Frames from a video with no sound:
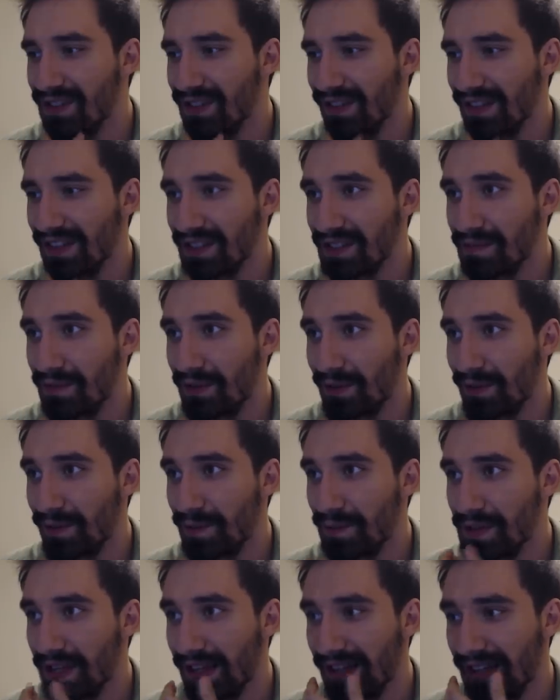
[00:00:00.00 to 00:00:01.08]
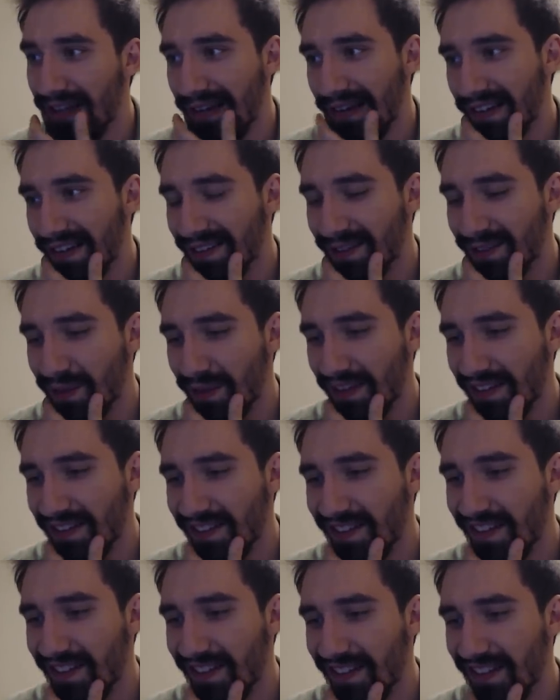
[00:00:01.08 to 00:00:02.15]
Szkoda, że Bonus przegrał, ale z drugiej
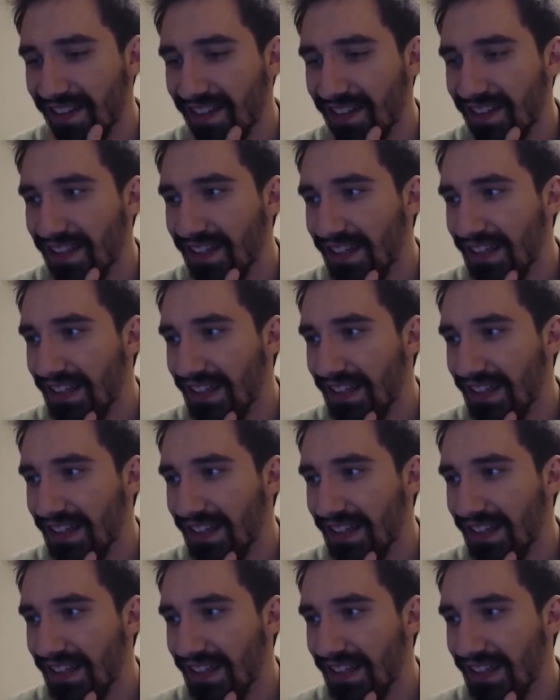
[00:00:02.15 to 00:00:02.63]
strony